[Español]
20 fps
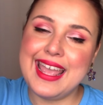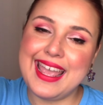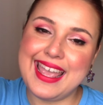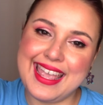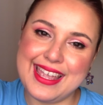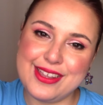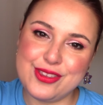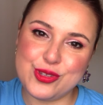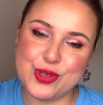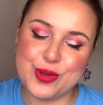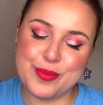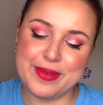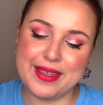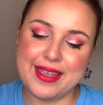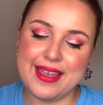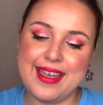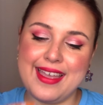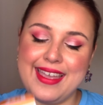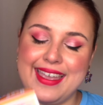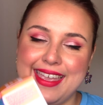Esto me
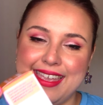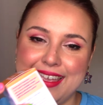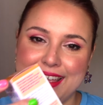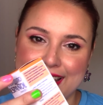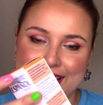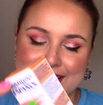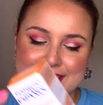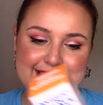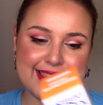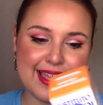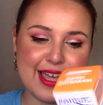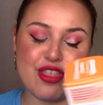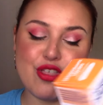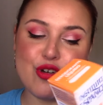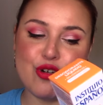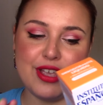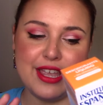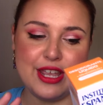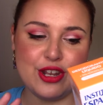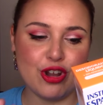ha
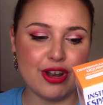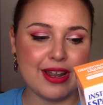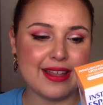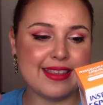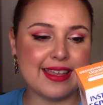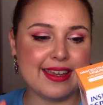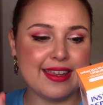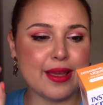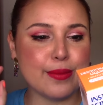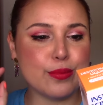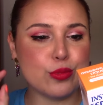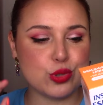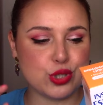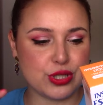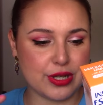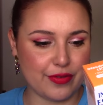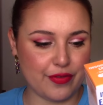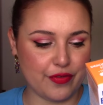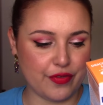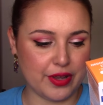encantado y no le tenía
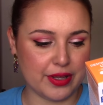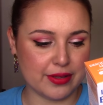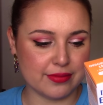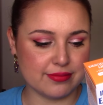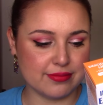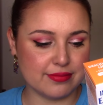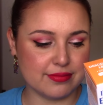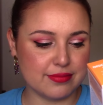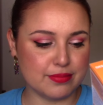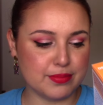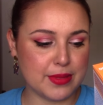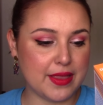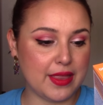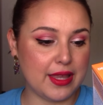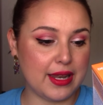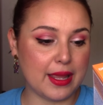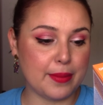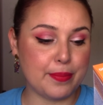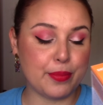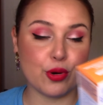mucha fe. Me
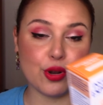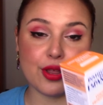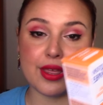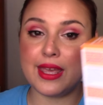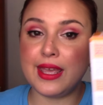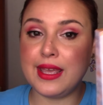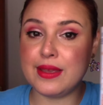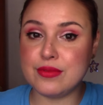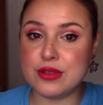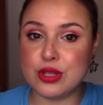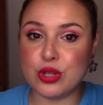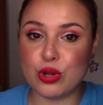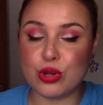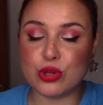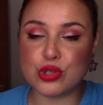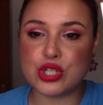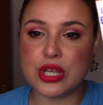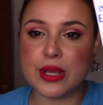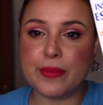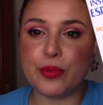diréis por qué, no
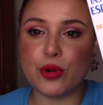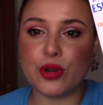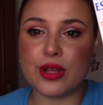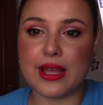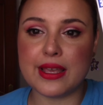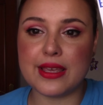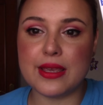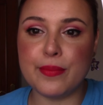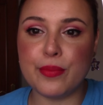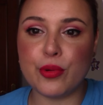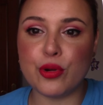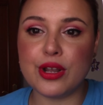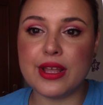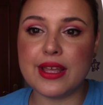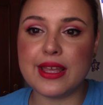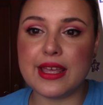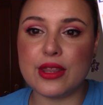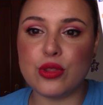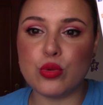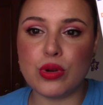lo sé, porque aquí
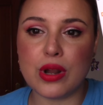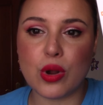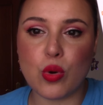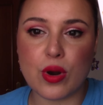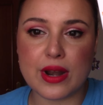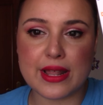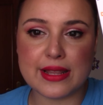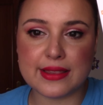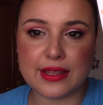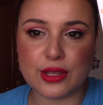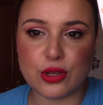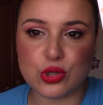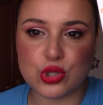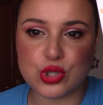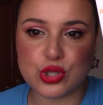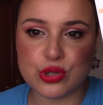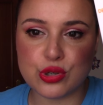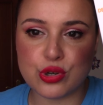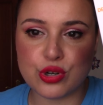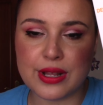pone que dura
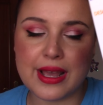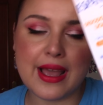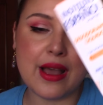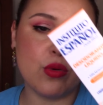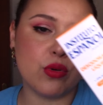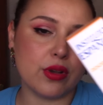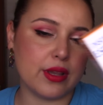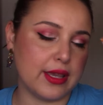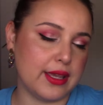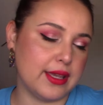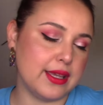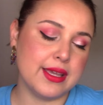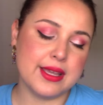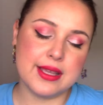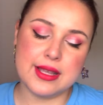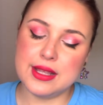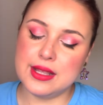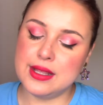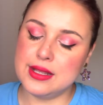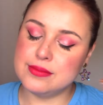48 horas, aunque
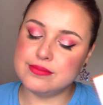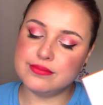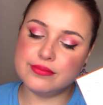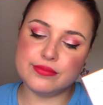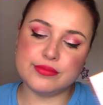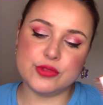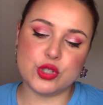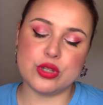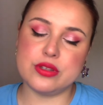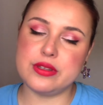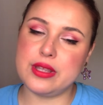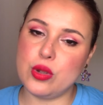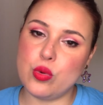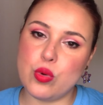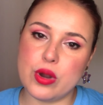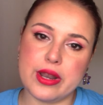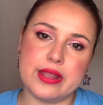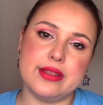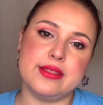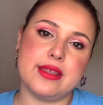no estéis
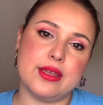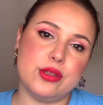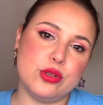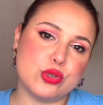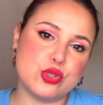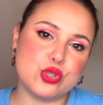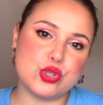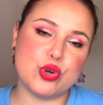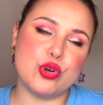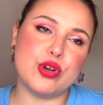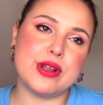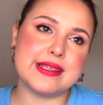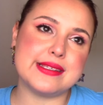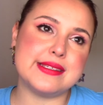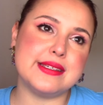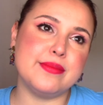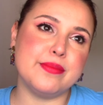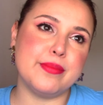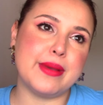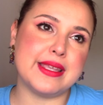48 horas
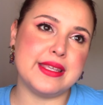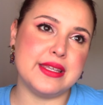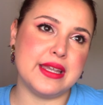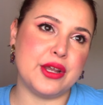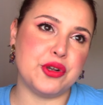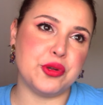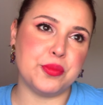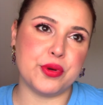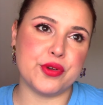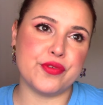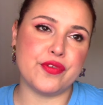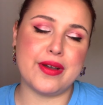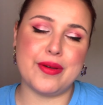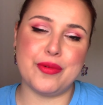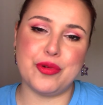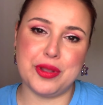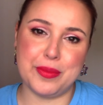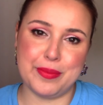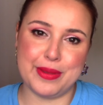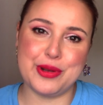sin bañaros, por
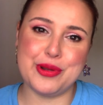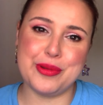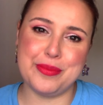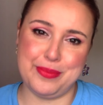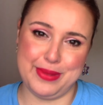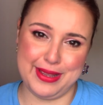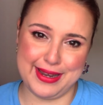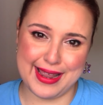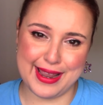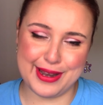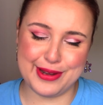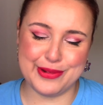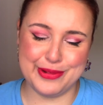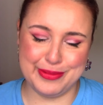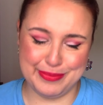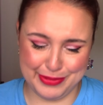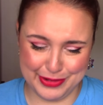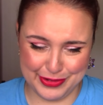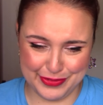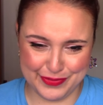favor, y menos en verano,
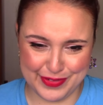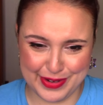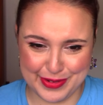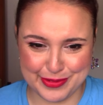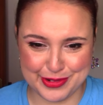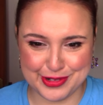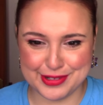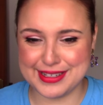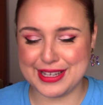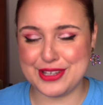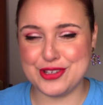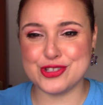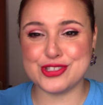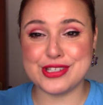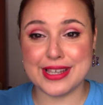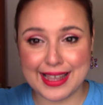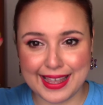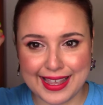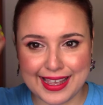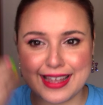por favor. Que yo
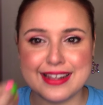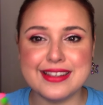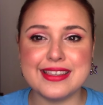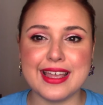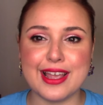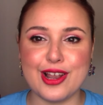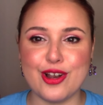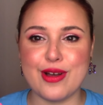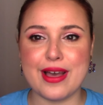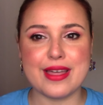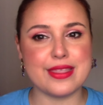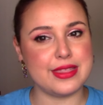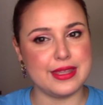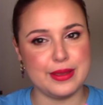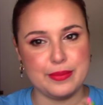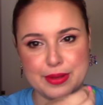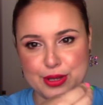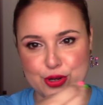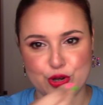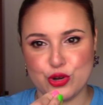sé que hay gente que lo
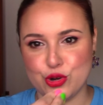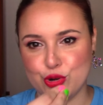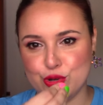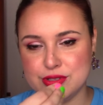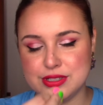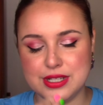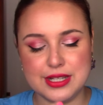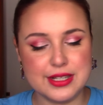hace, pero no,